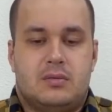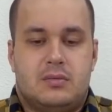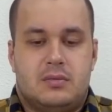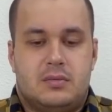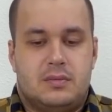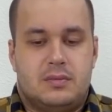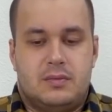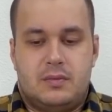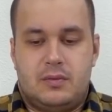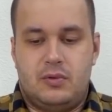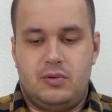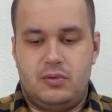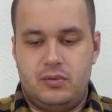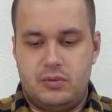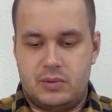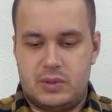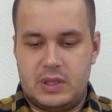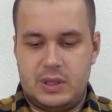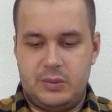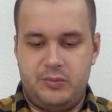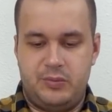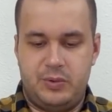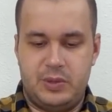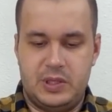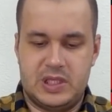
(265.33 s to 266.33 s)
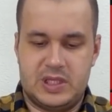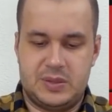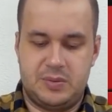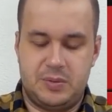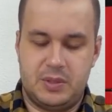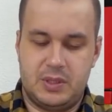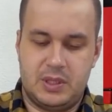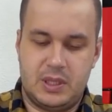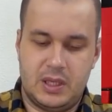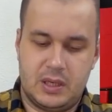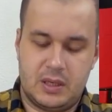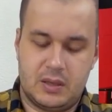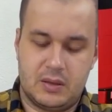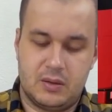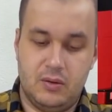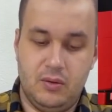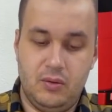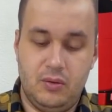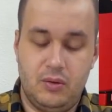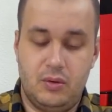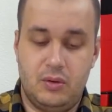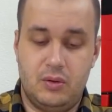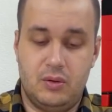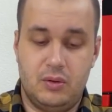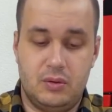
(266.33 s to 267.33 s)
ну, там, в принципе, и так,
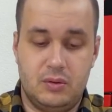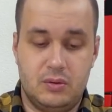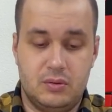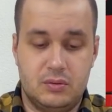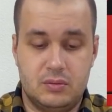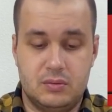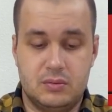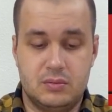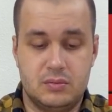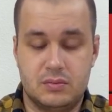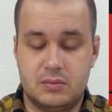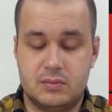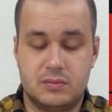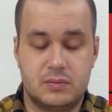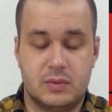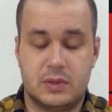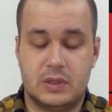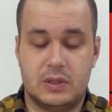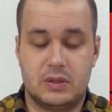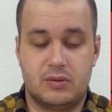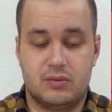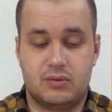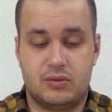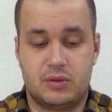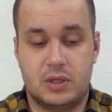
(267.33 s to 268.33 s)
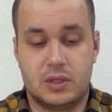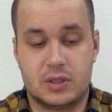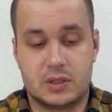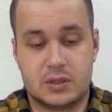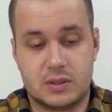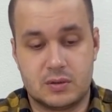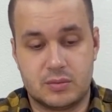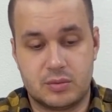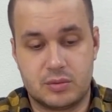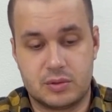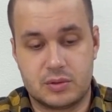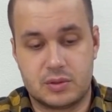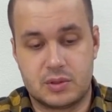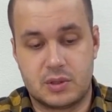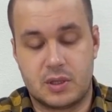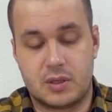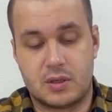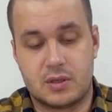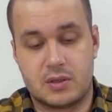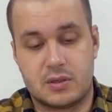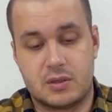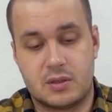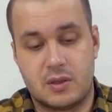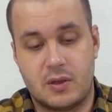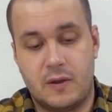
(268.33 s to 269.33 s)
но это ужасно просто,
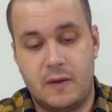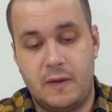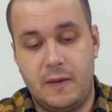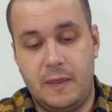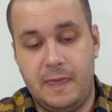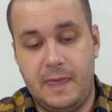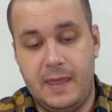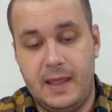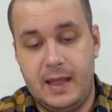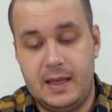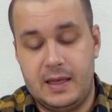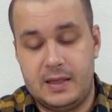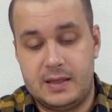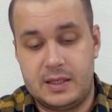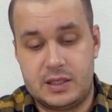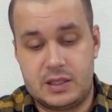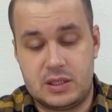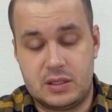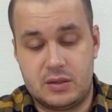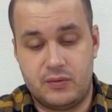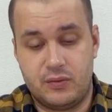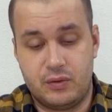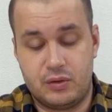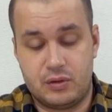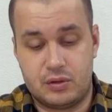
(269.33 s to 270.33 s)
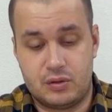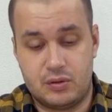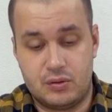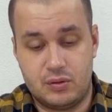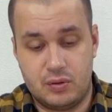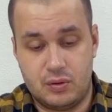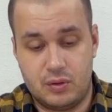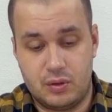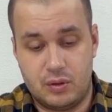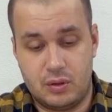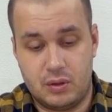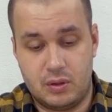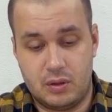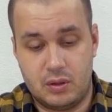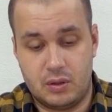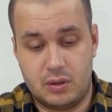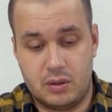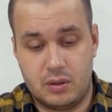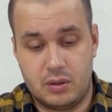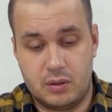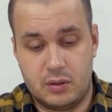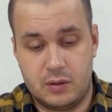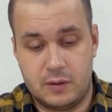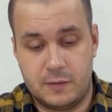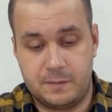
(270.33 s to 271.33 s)
конечно. Значит, вот
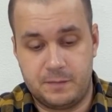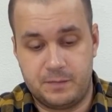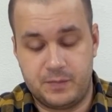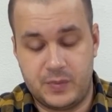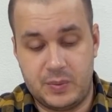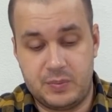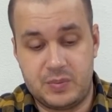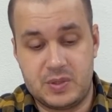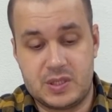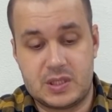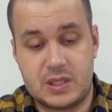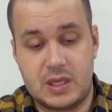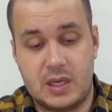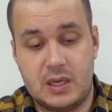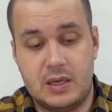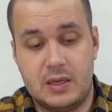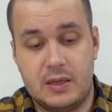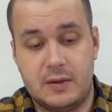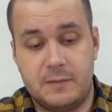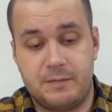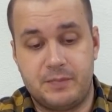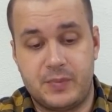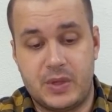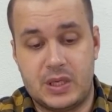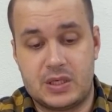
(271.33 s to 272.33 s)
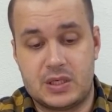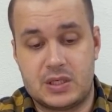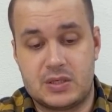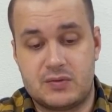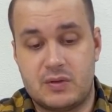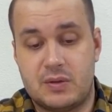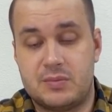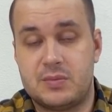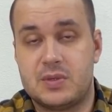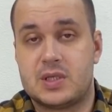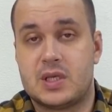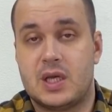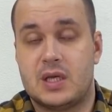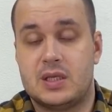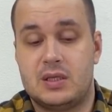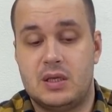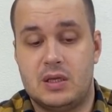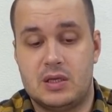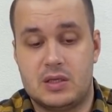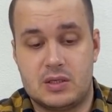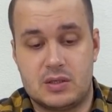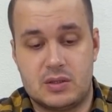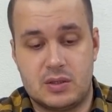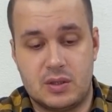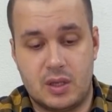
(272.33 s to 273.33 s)
что э, написали наши с вами
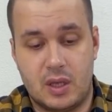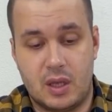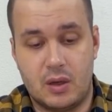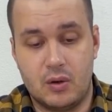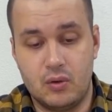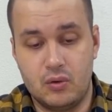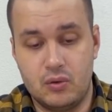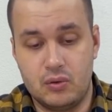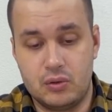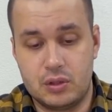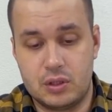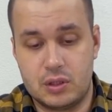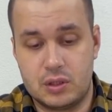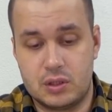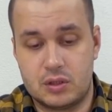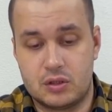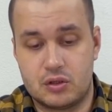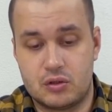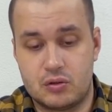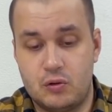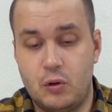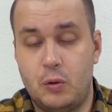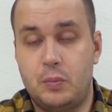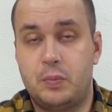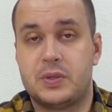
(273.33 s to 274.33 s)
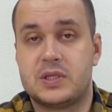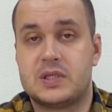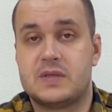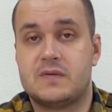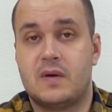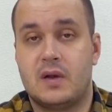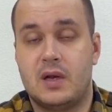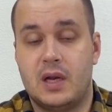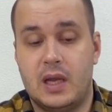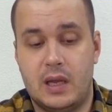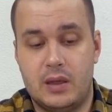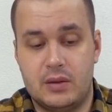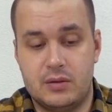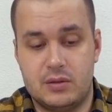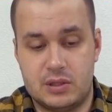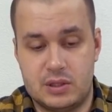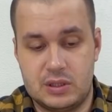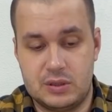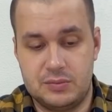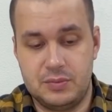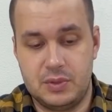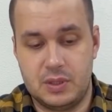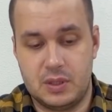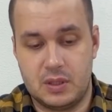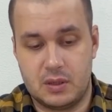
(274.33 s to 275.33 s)
соотечественники. Ужас, что позволяют
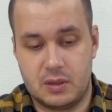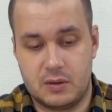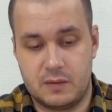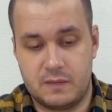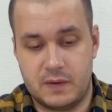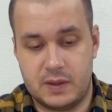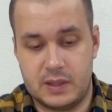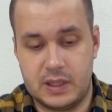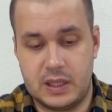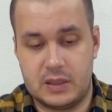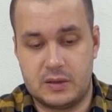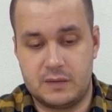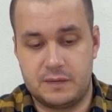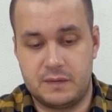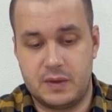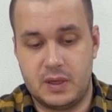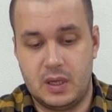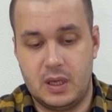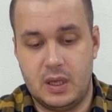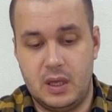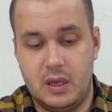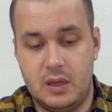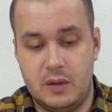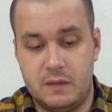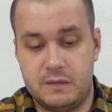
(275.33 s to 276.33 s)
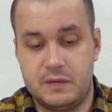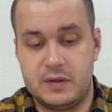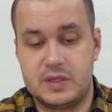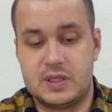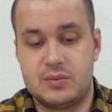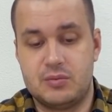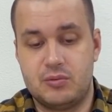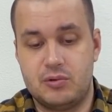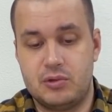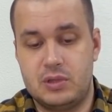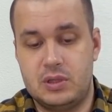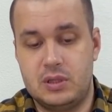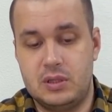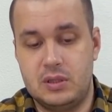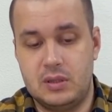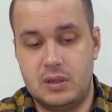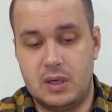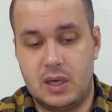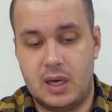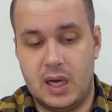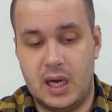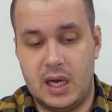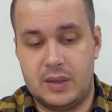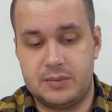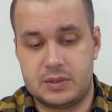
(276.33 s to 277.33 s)
себе. Фанатов возмутило
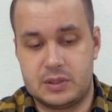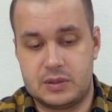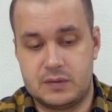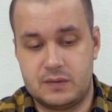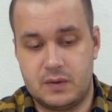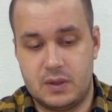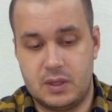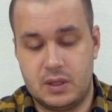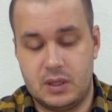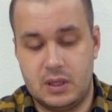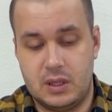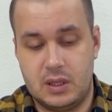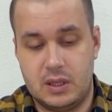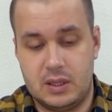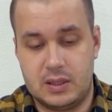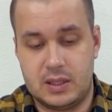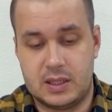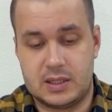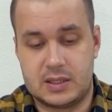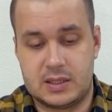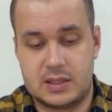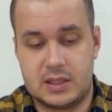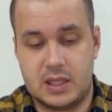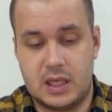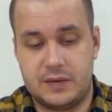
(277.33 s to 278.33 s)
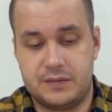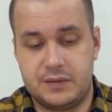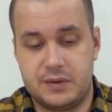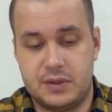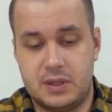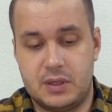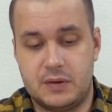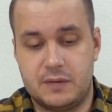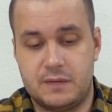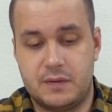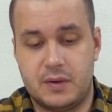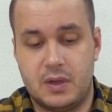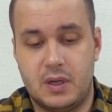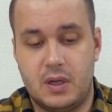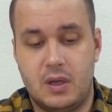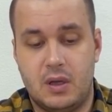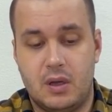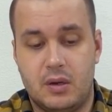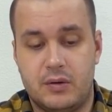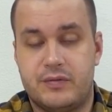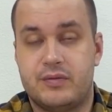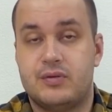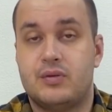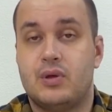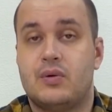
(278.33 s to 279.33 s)
хамство наставников
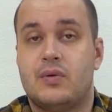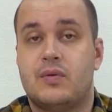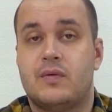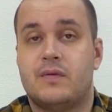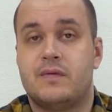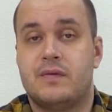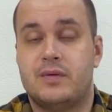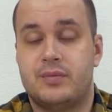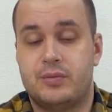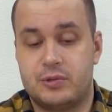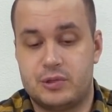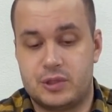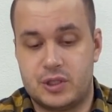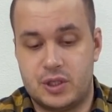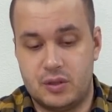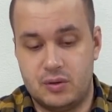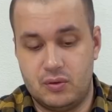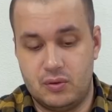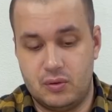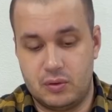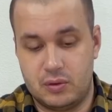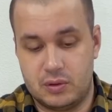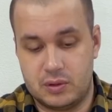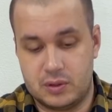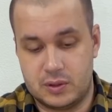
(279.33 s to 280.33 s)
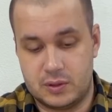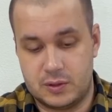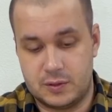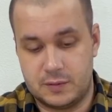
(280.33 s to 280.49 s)
в новом выпуске «Голоса».